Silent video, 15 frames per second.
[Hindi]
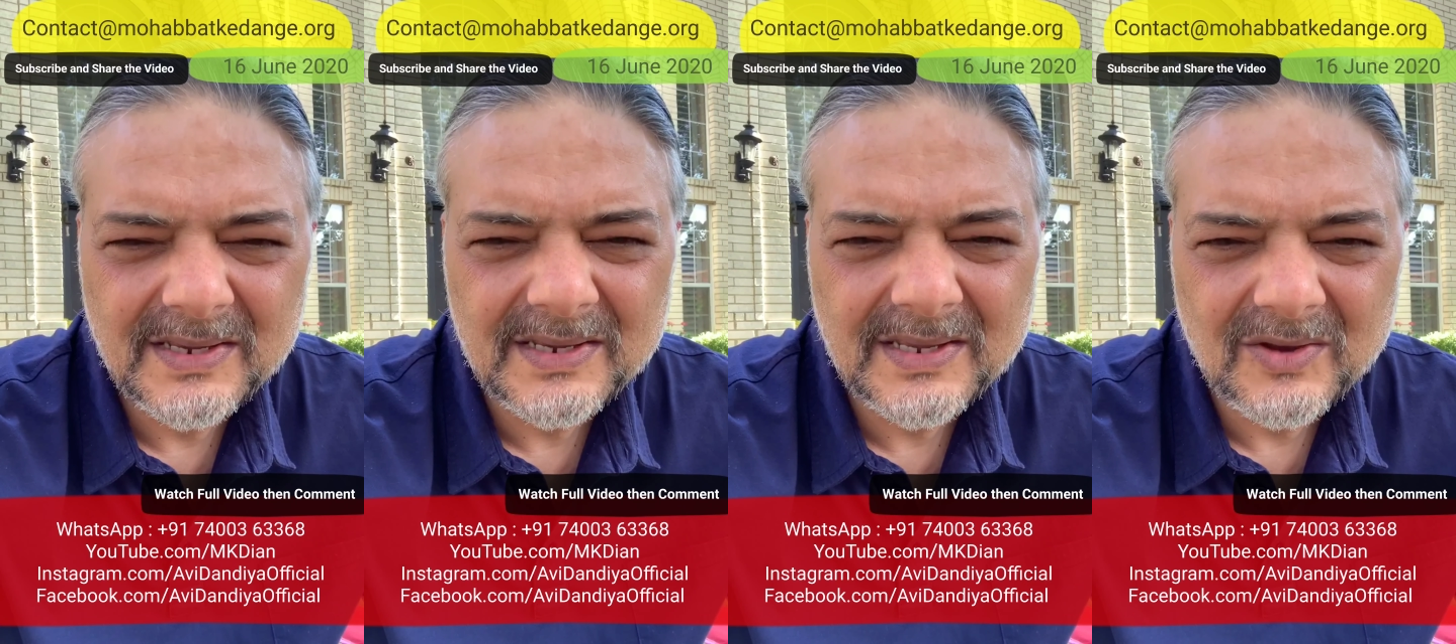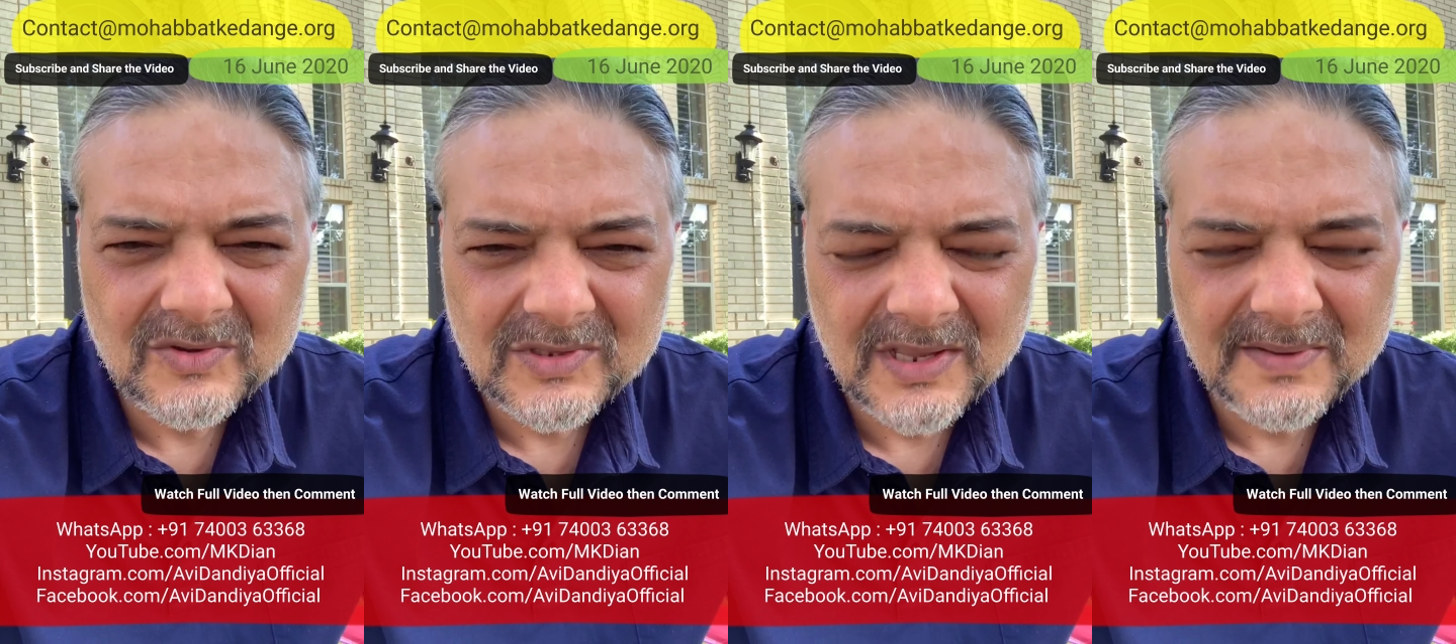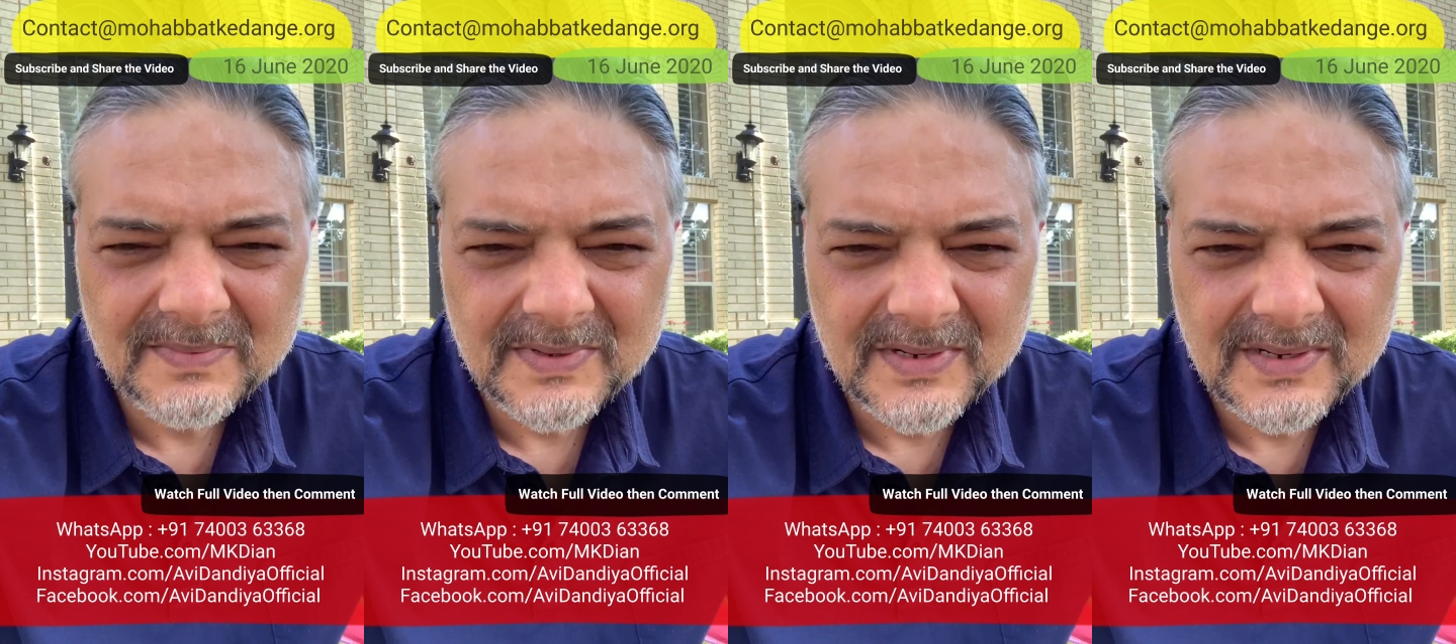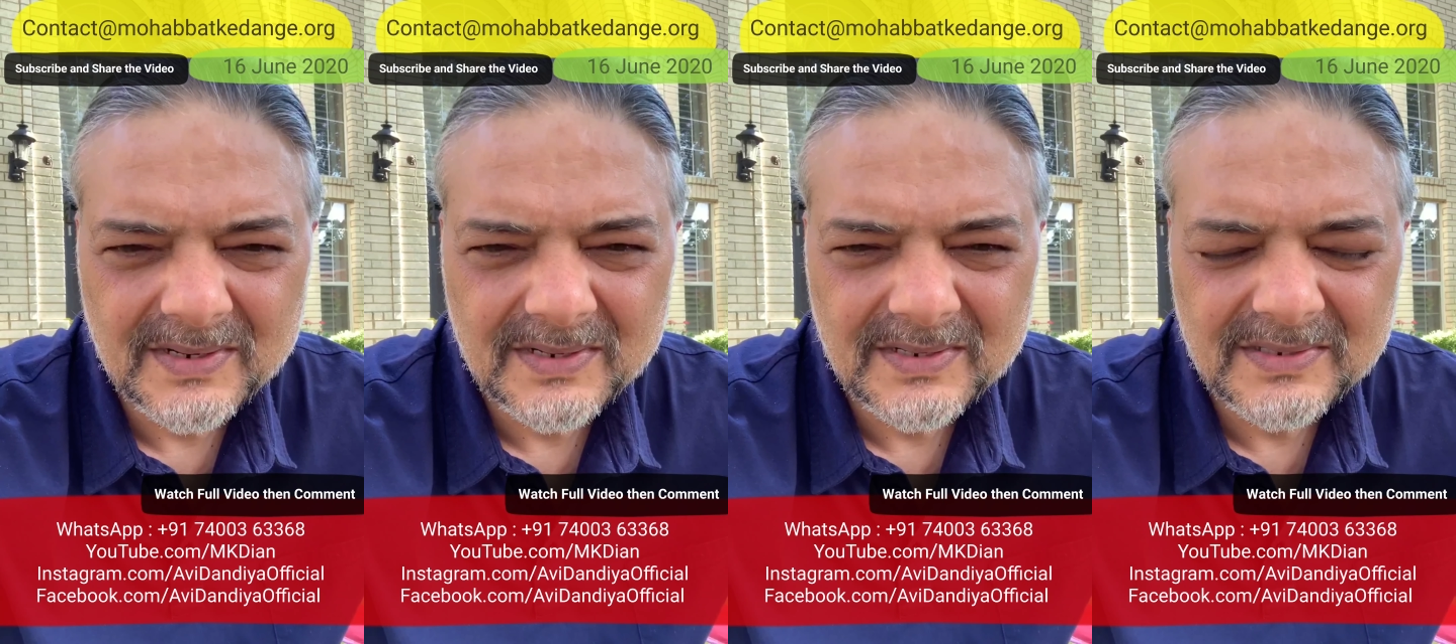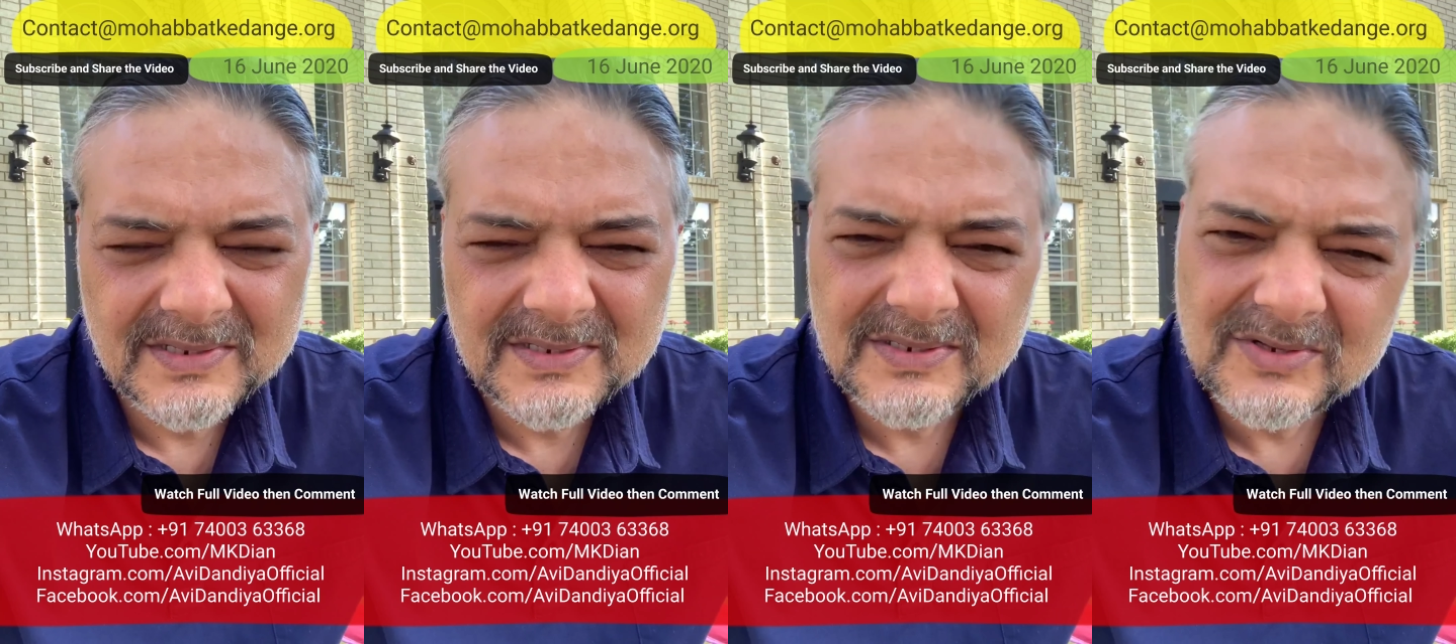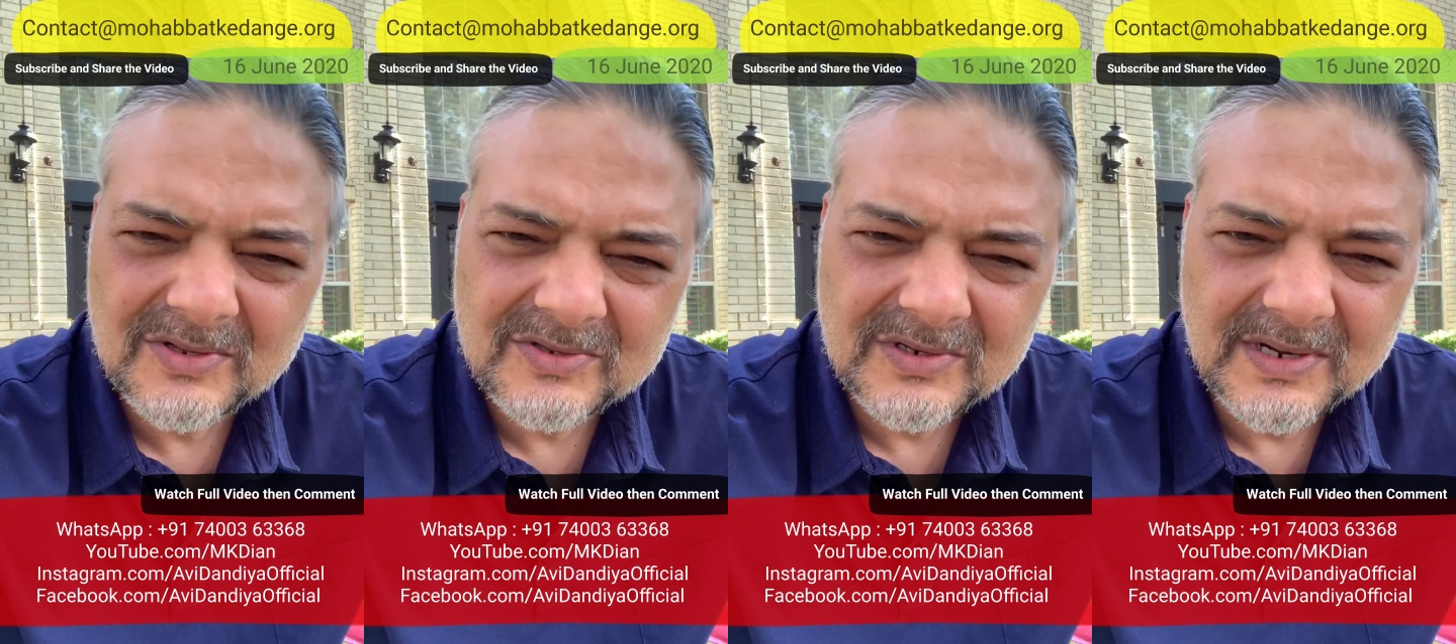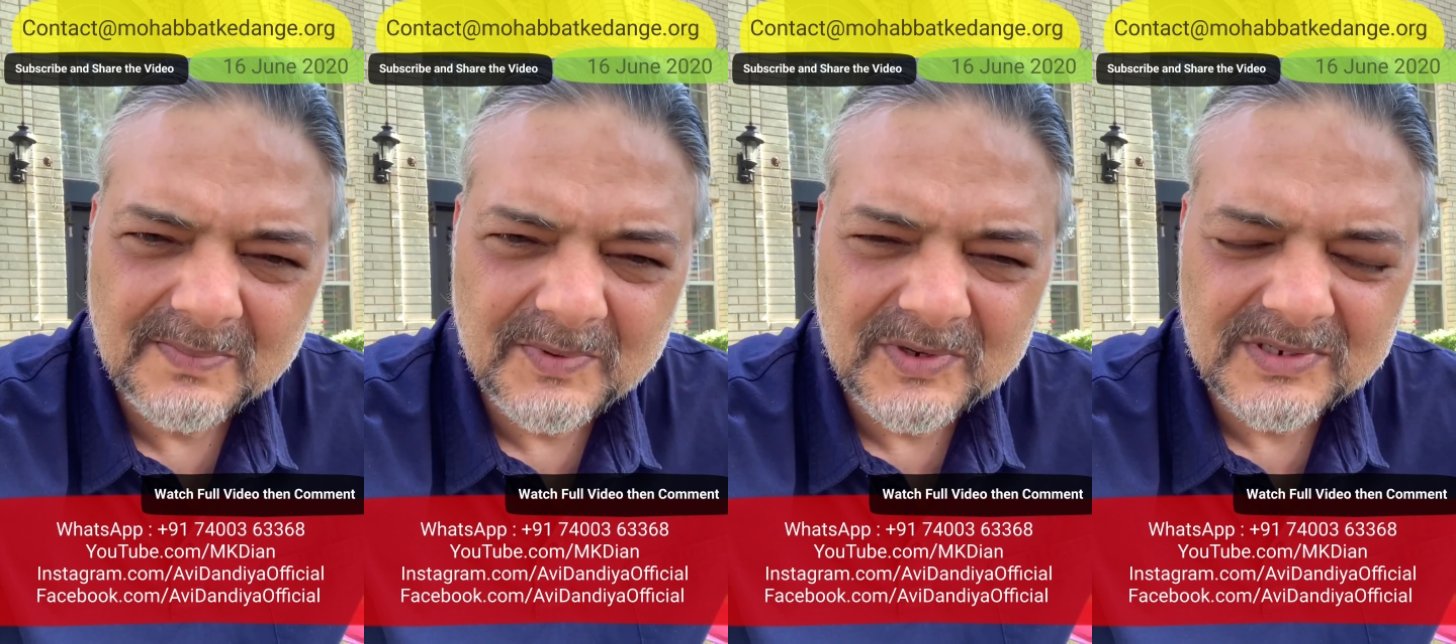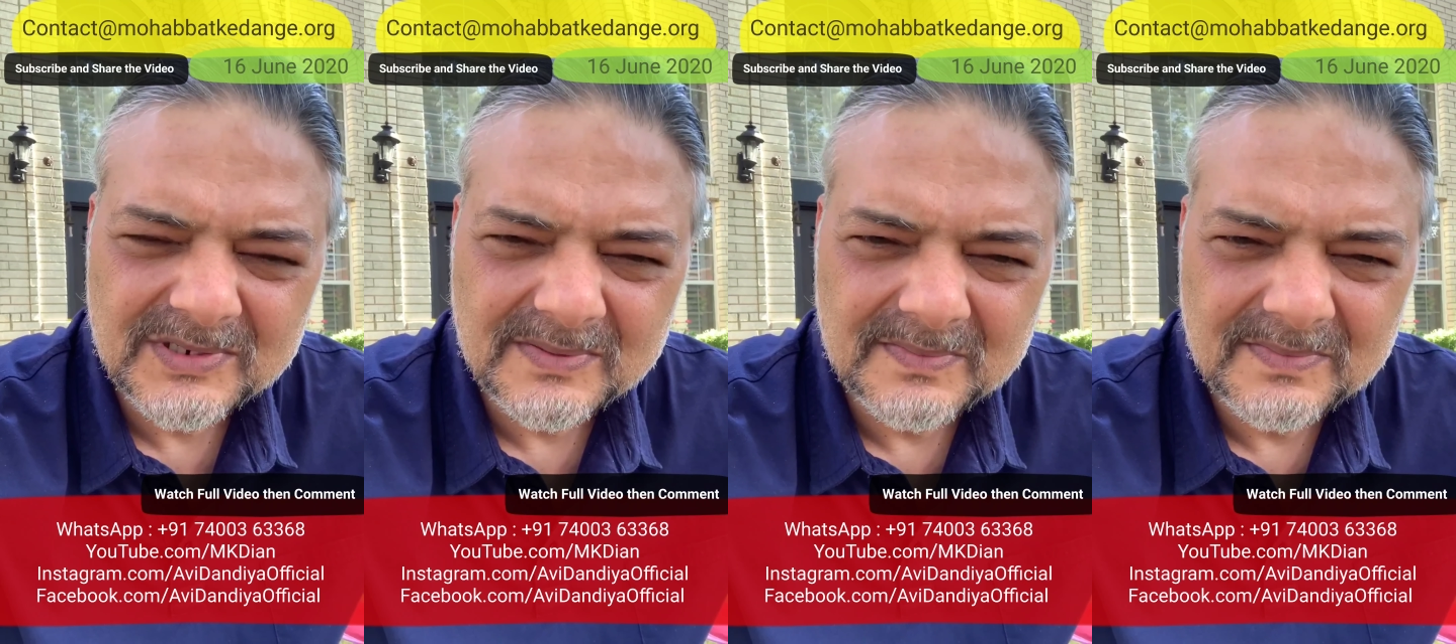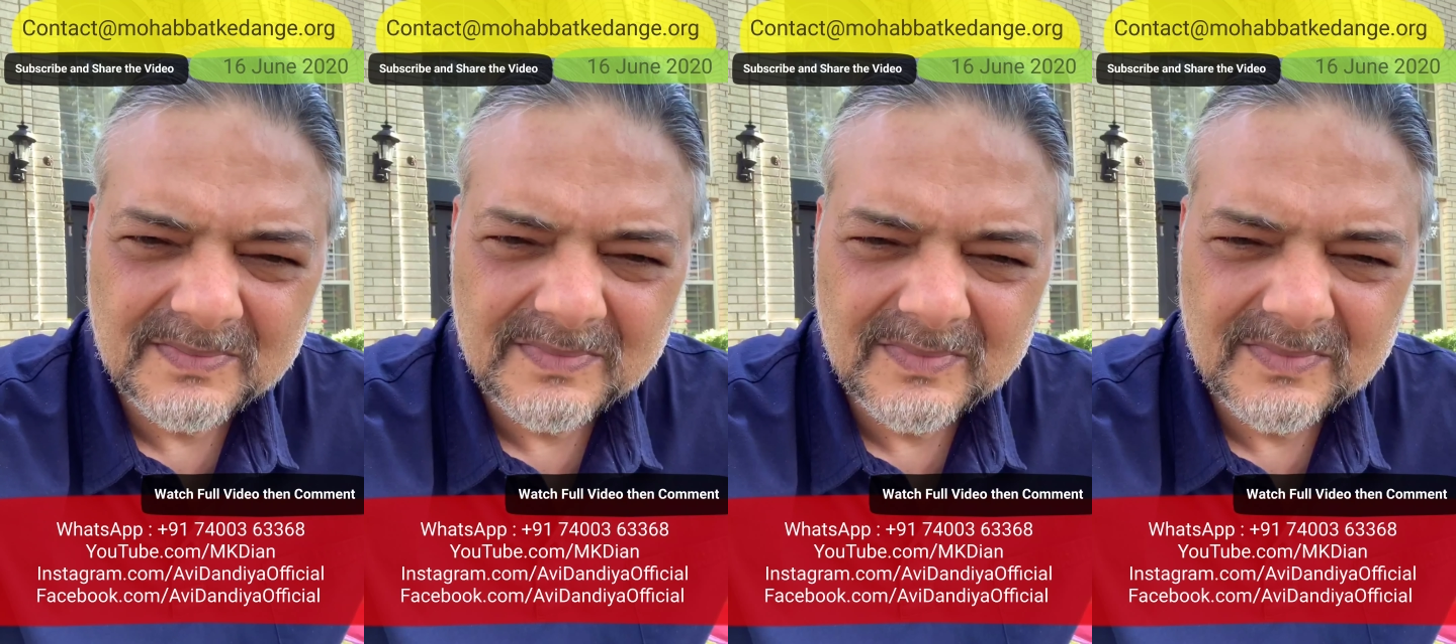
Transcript: ये क्या होता है फिर दिस इज ऑल्सो नेपोटिज्म